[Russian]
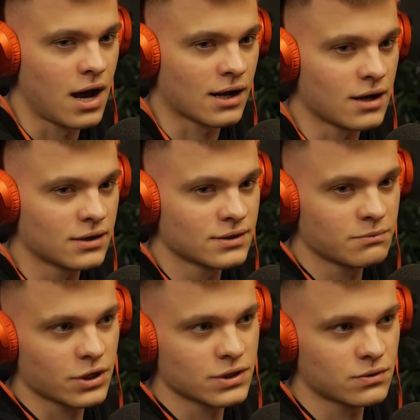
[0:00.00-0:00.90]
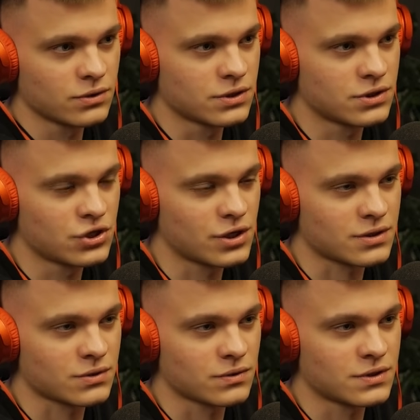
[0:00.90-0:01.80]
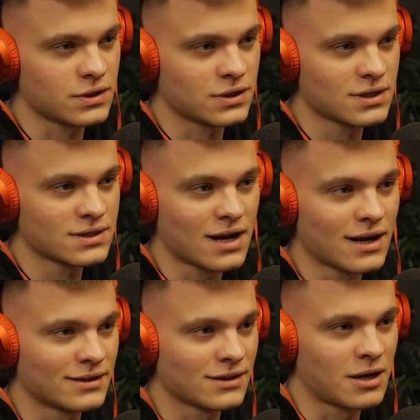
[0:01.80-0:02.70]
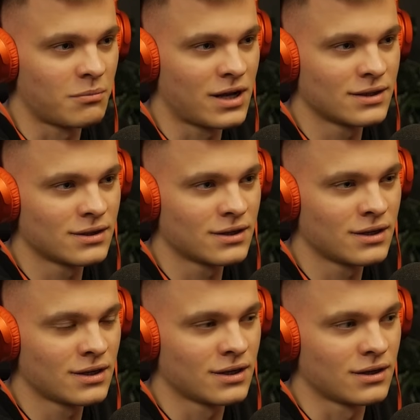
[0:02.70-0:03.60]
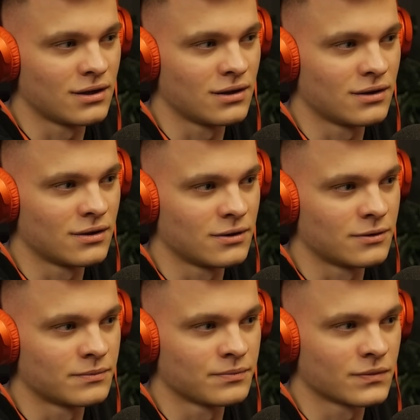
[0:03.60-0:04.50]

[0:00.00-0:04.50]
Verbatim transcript: А как это происходит сейчас? То есть есть какая-то команда или